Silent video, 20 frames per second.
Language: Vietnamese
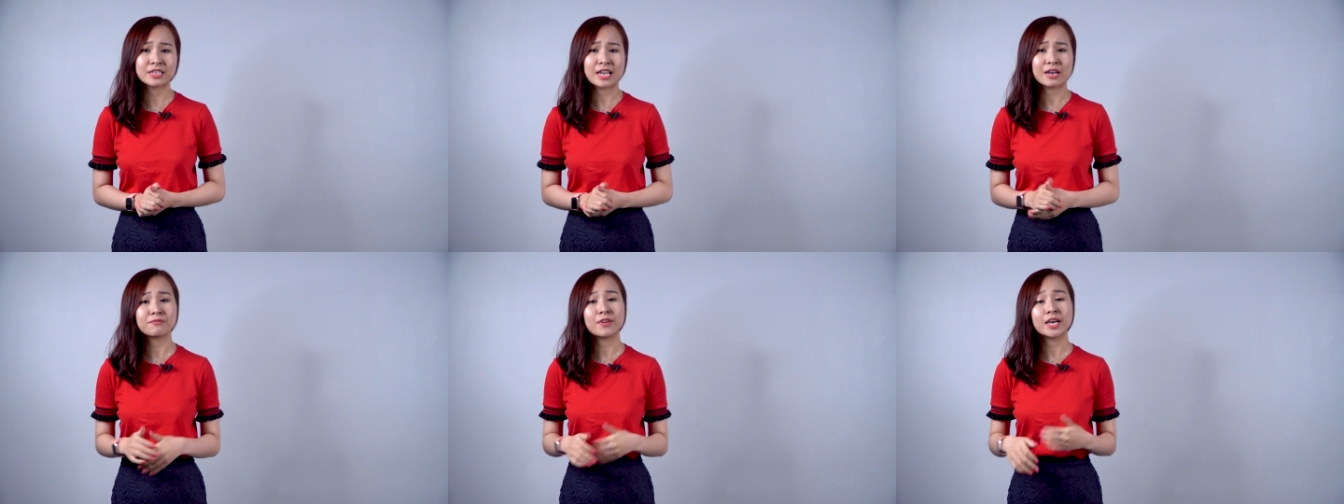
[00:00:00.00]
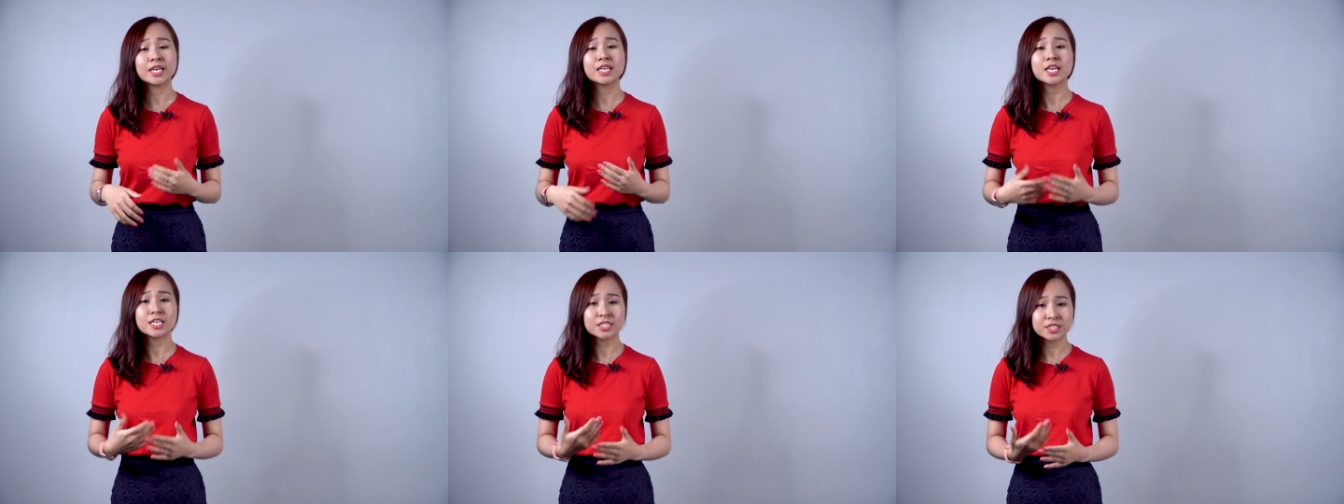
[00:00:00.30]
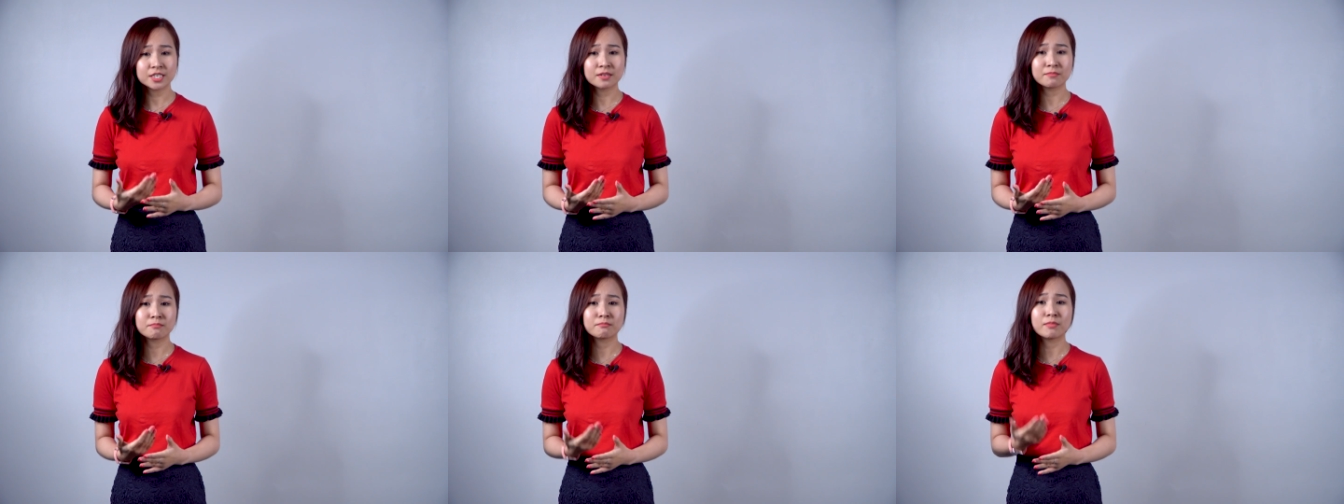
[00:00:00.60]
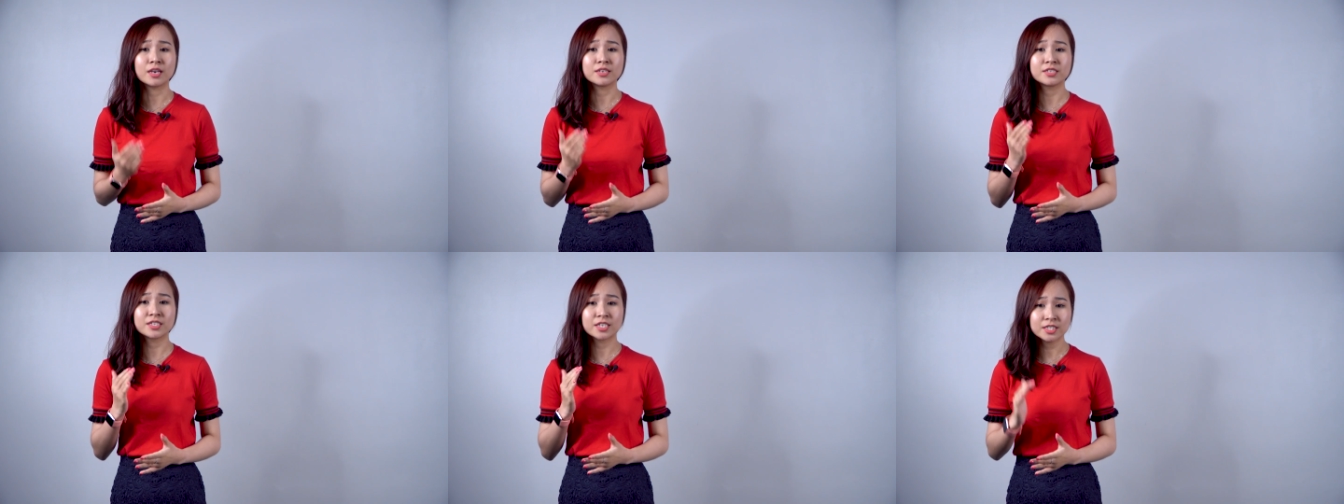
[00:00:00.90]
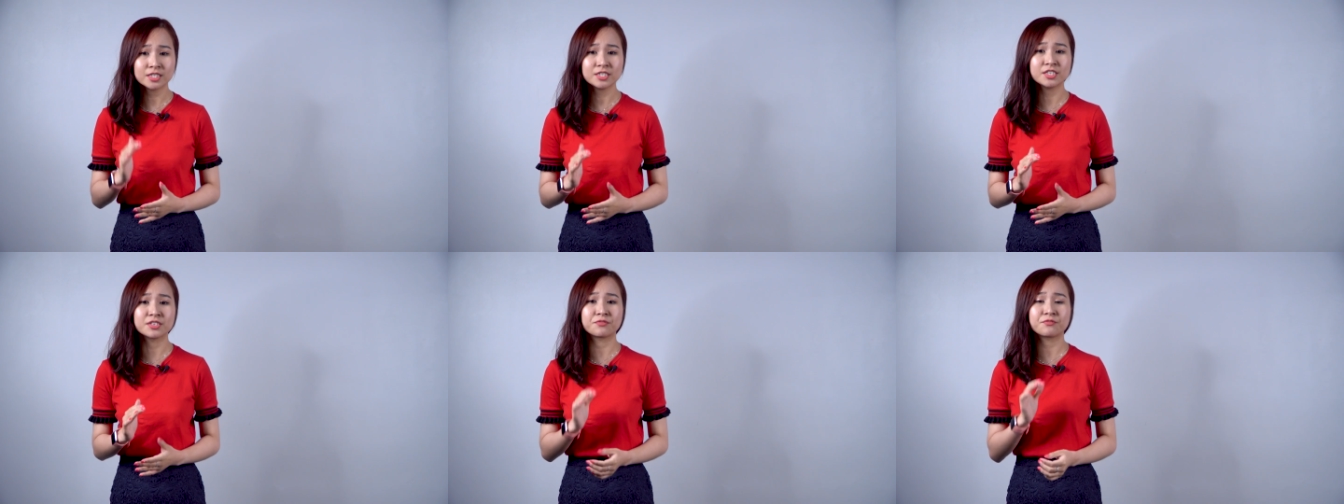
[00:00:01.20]
đã phải hy sinh bởi
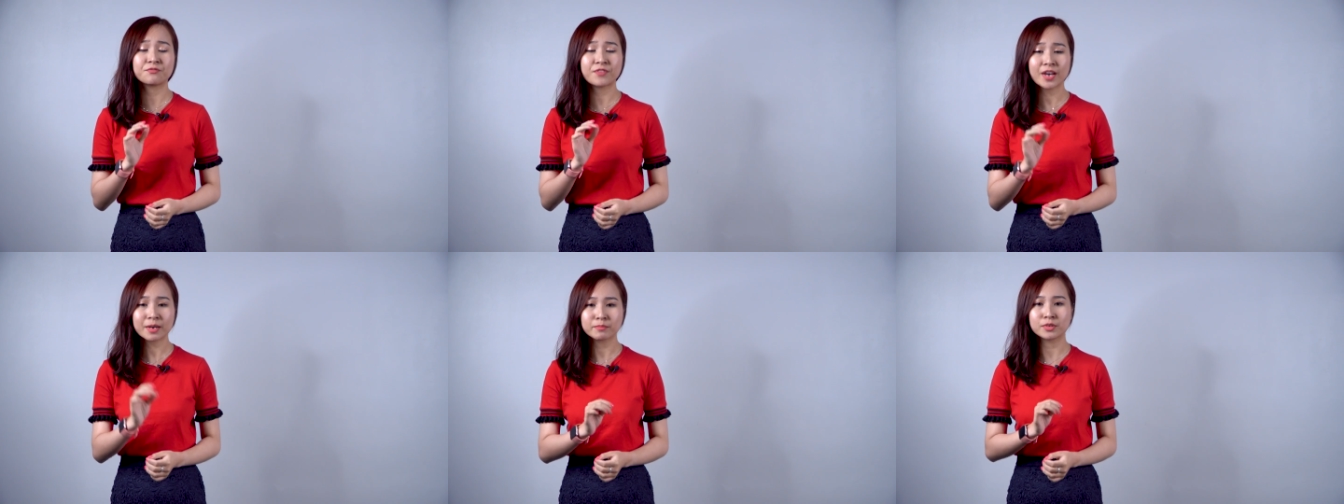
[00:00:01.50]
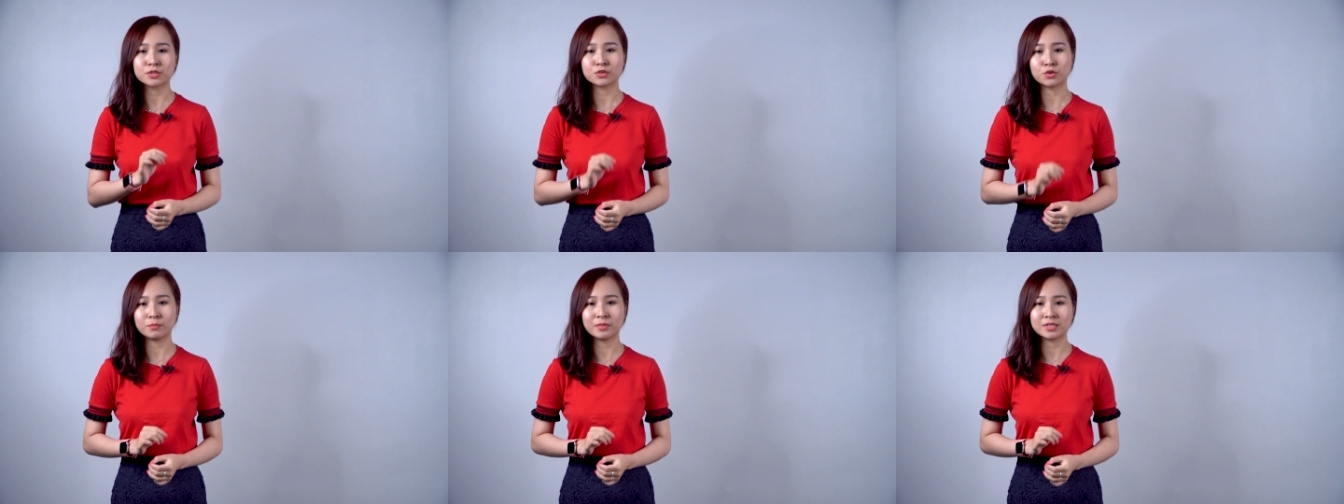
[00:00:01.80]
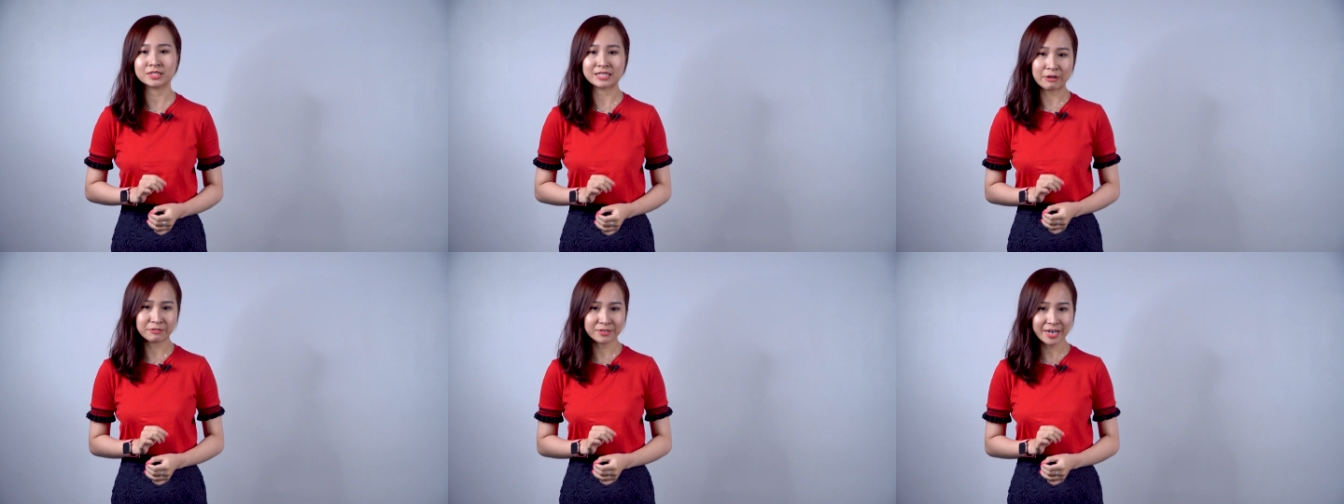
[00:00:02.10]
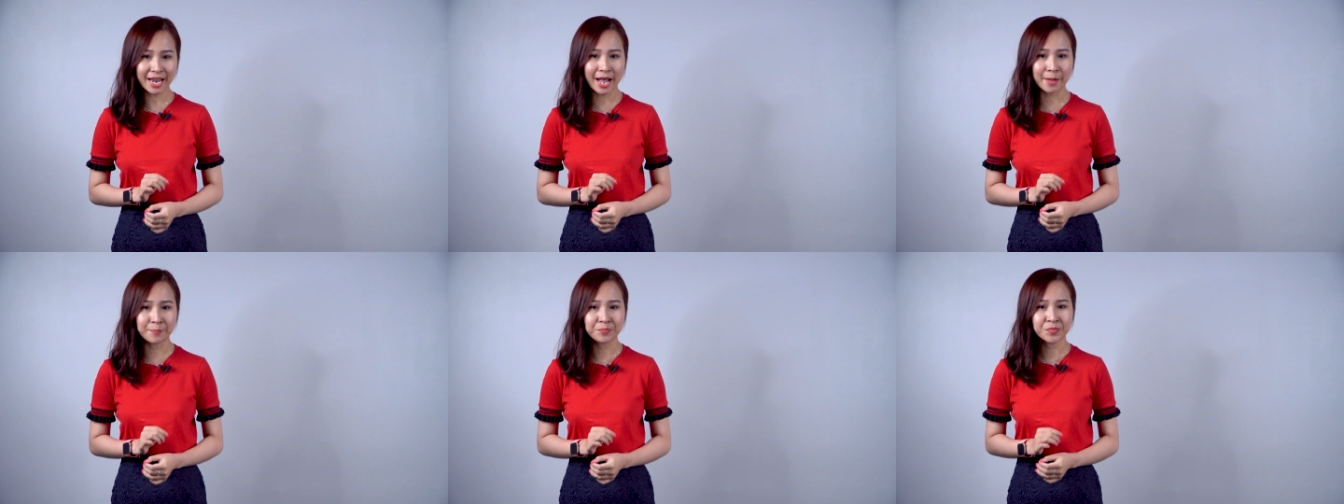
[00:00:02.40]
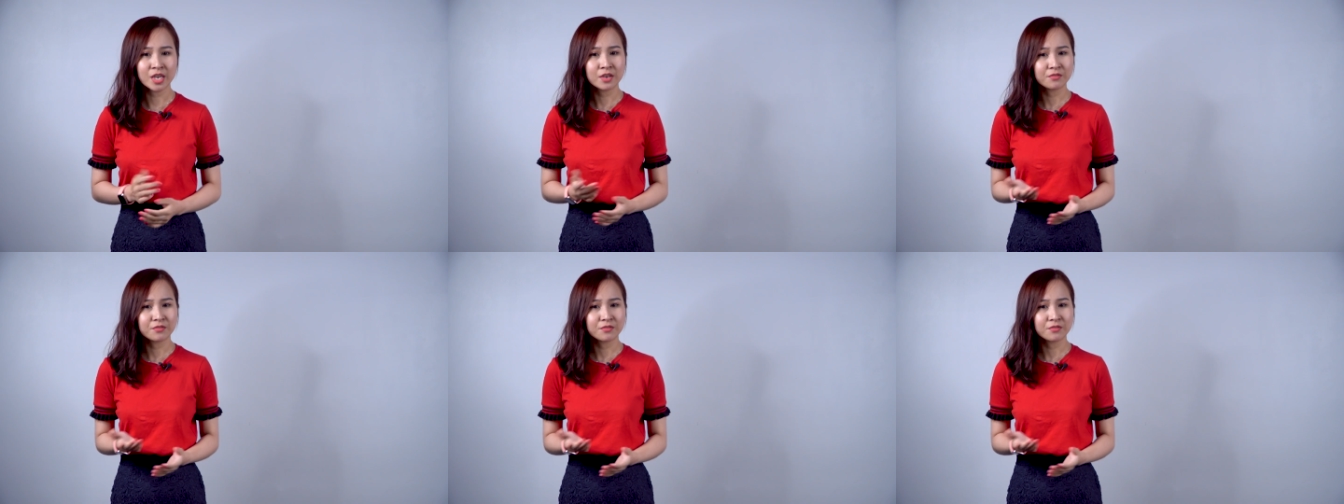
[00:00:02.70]
chính những phát minh của mình tạo ra.